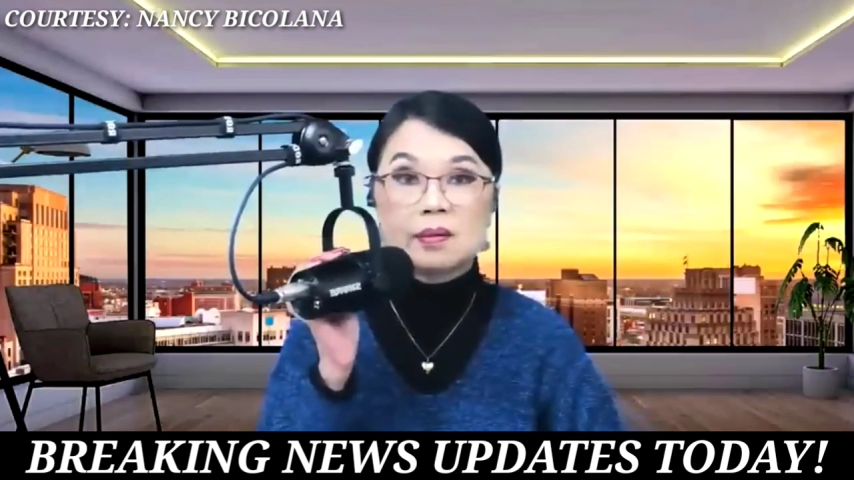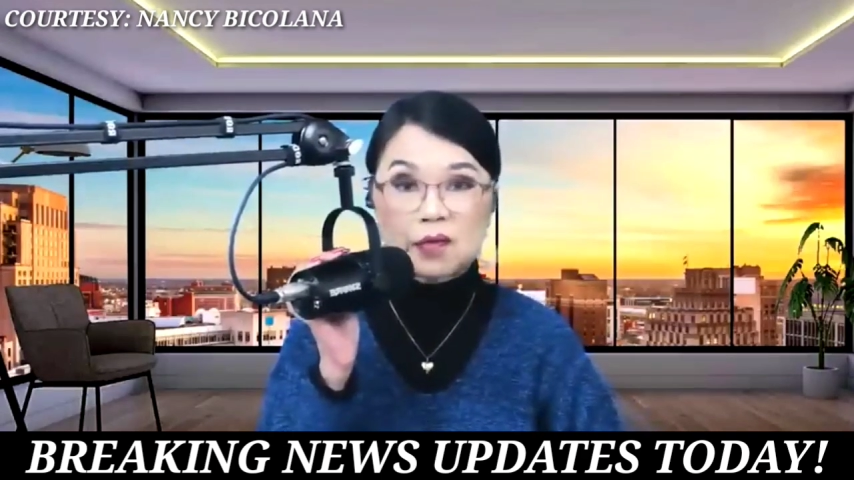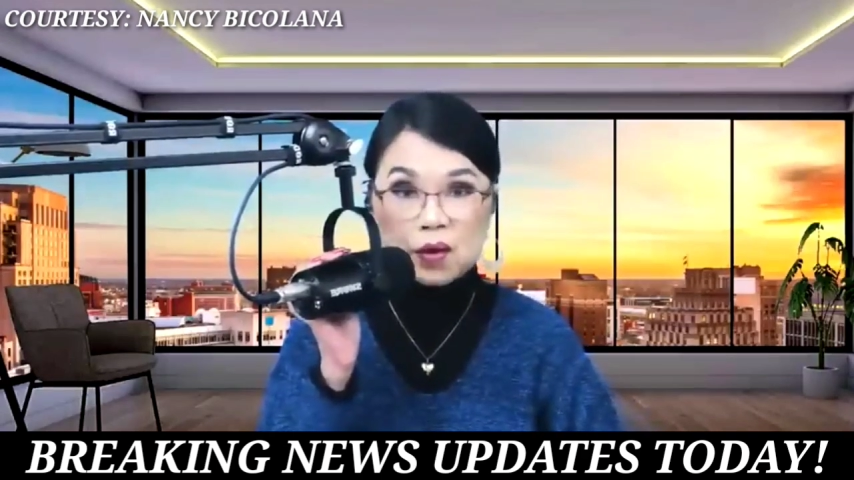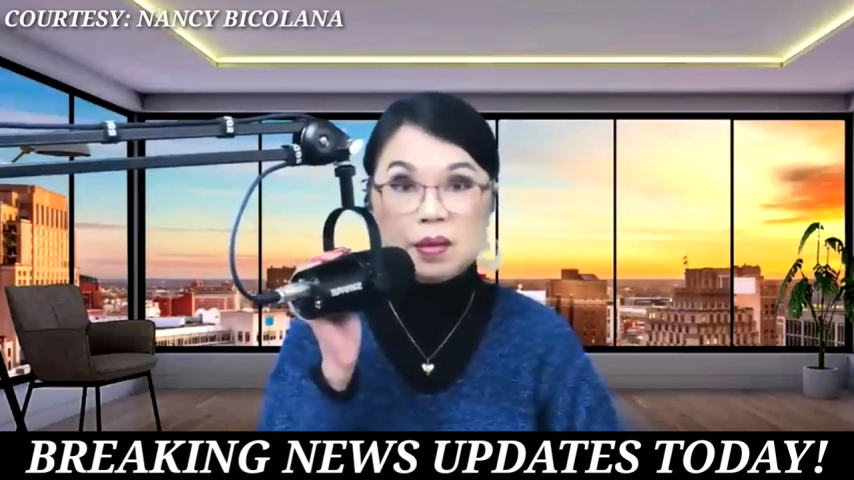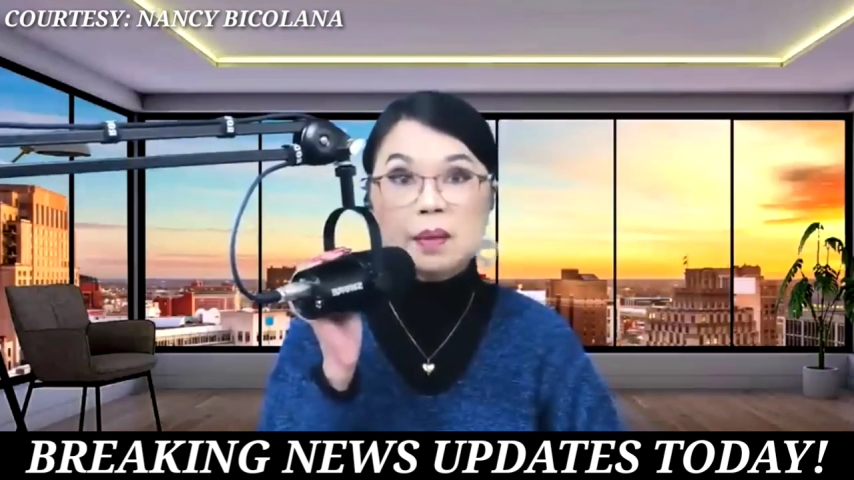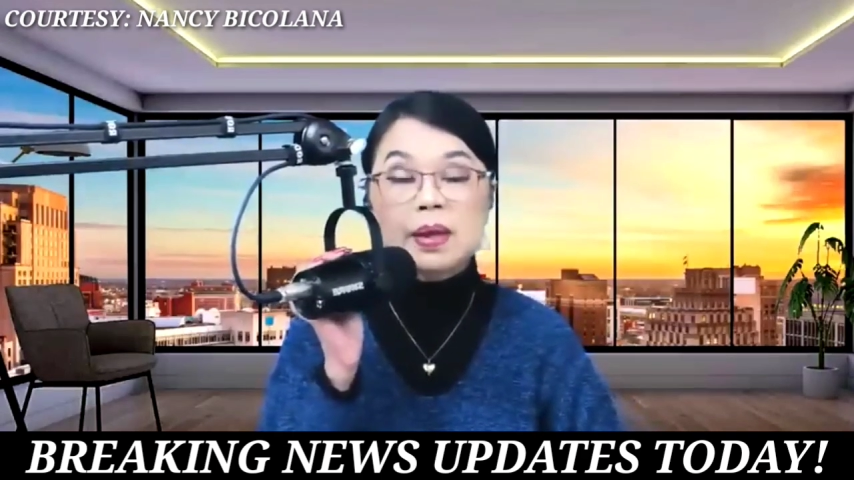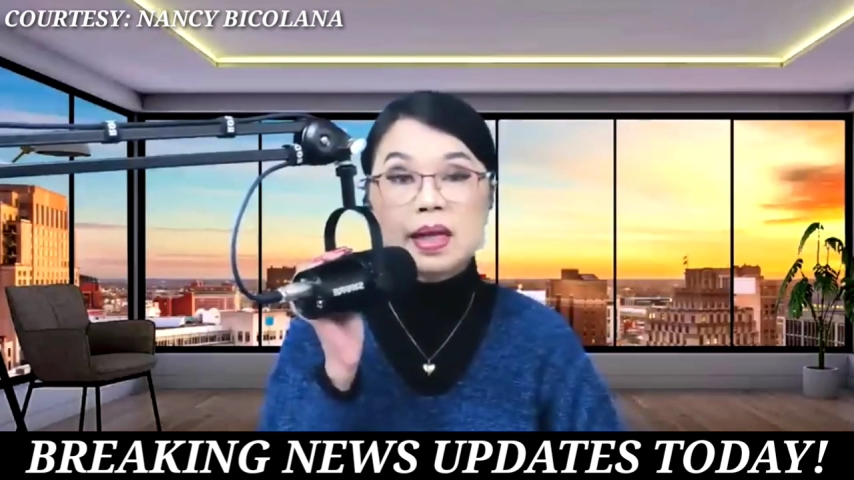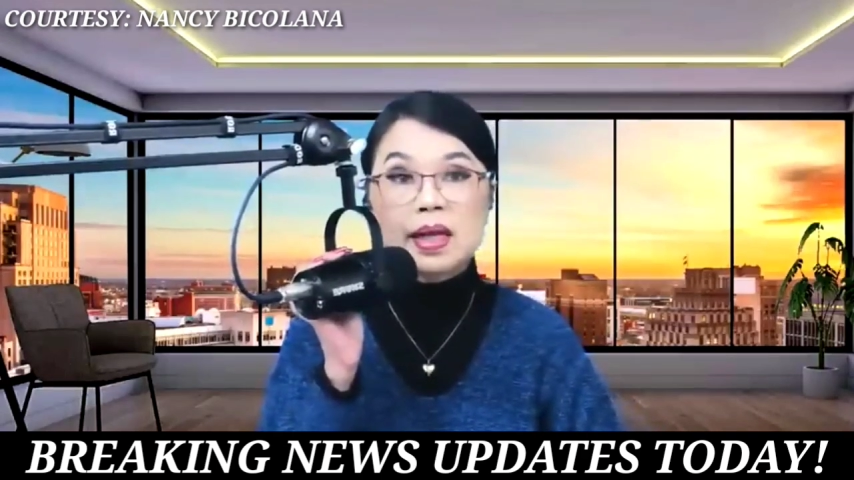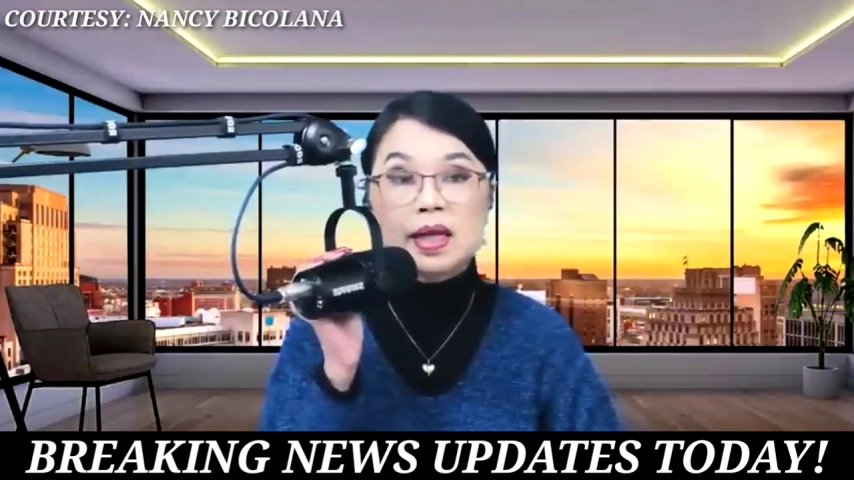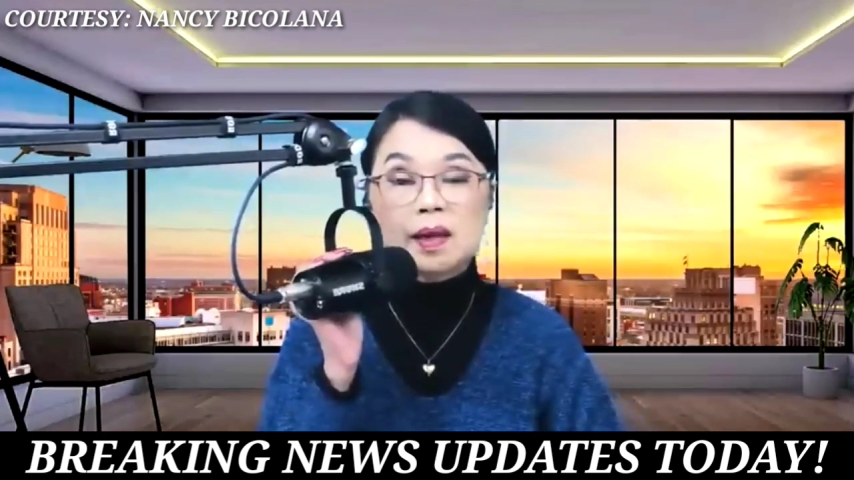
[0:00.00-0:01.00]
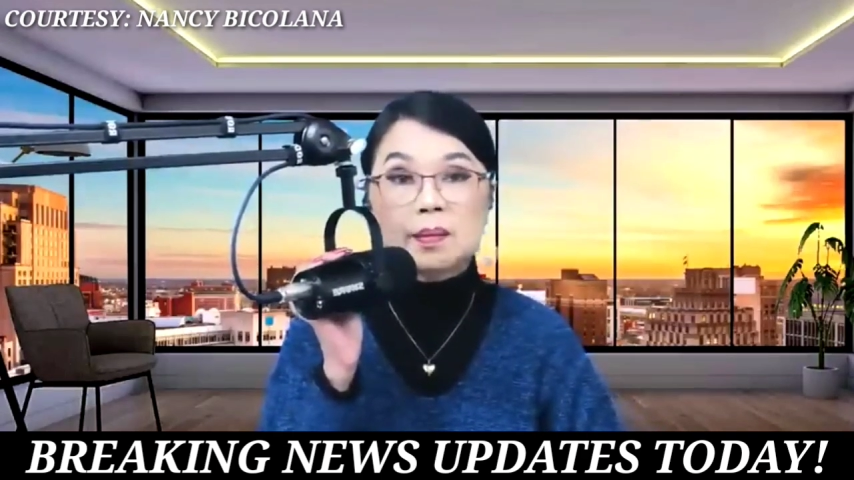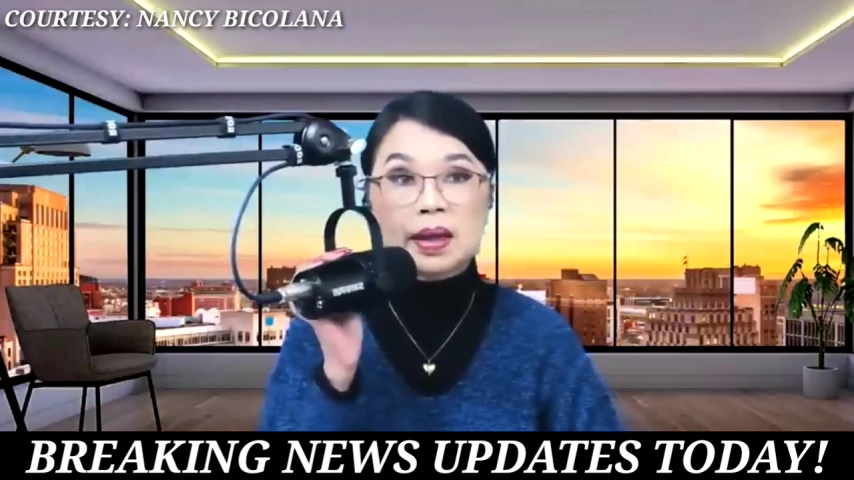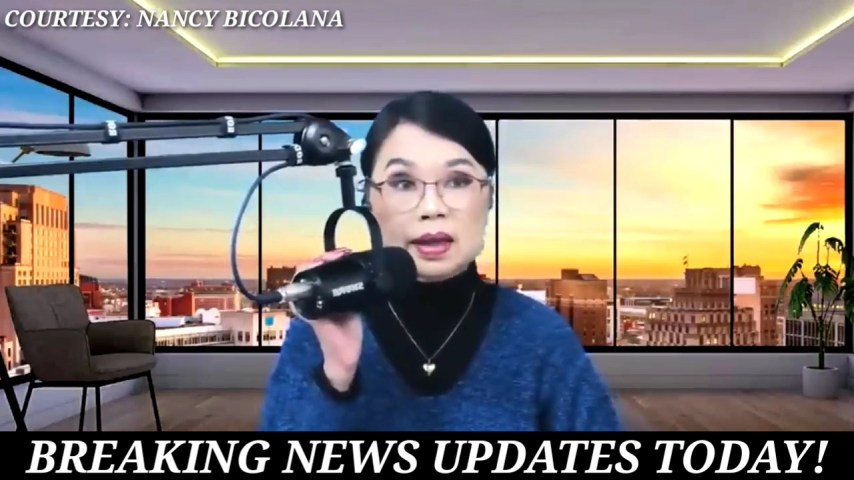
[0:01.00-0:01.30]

From the beginning pa,